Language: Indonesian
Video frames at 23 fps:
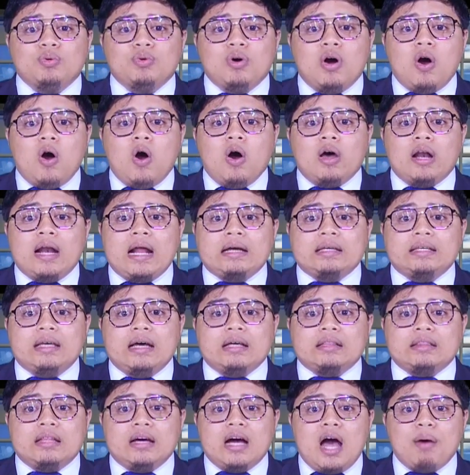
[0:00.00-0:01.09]
dua orang
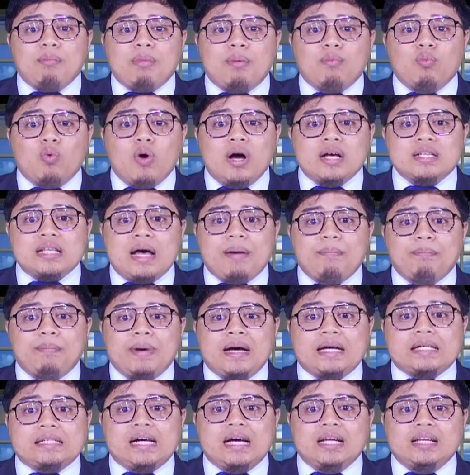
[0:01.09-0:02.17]
yang tengah membuang
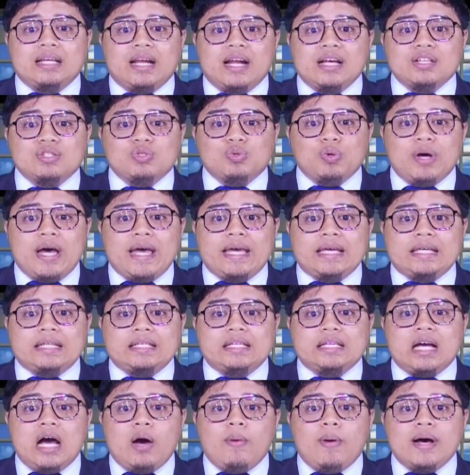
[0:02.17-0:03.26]
sampah ke aliran sungai
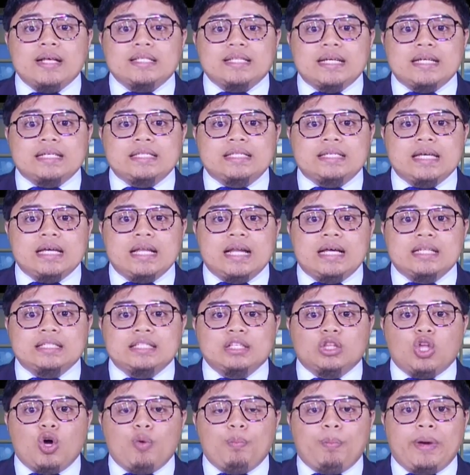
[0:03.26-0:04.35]
di kawasan Jalan
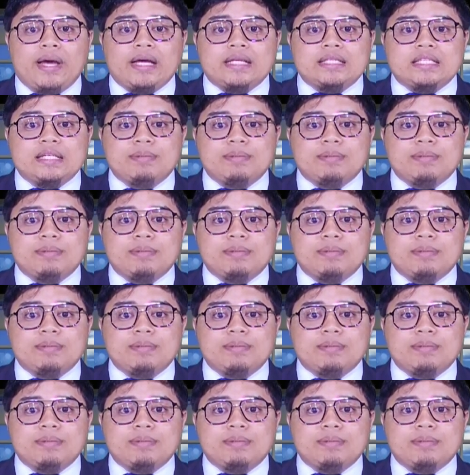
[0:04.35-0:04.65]
Citopeng,